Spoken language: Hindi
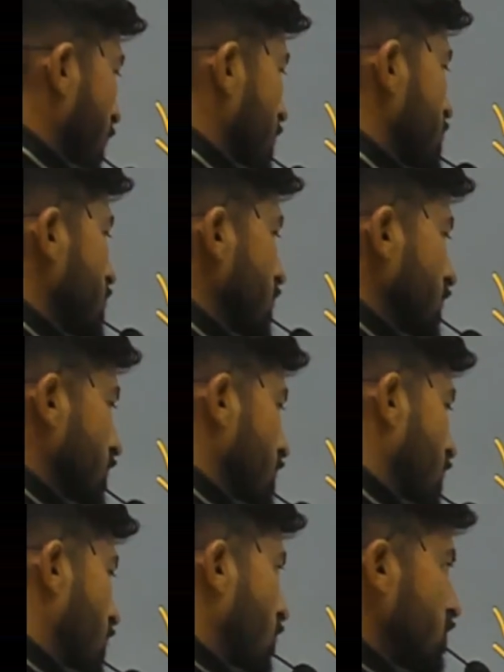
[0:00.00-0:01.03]
क्या सीधी
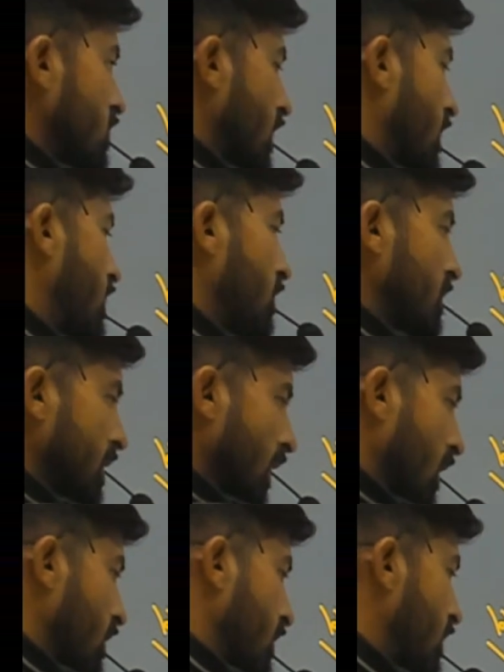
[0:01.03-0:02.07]
नॉन सेलेक्टिव हर्बिसाइड
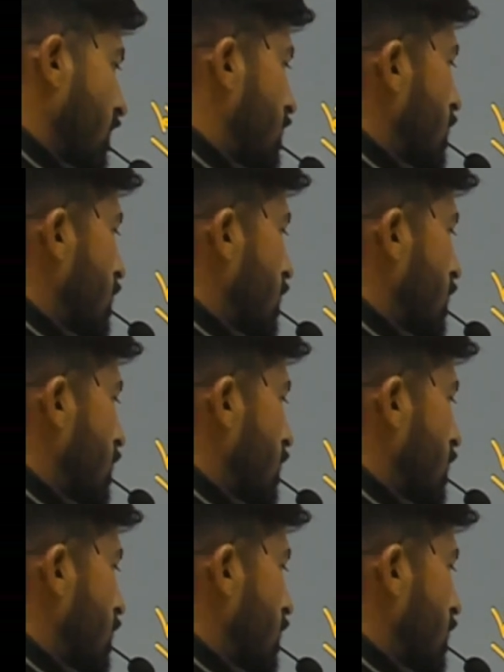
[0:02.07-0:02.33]
डाल दिया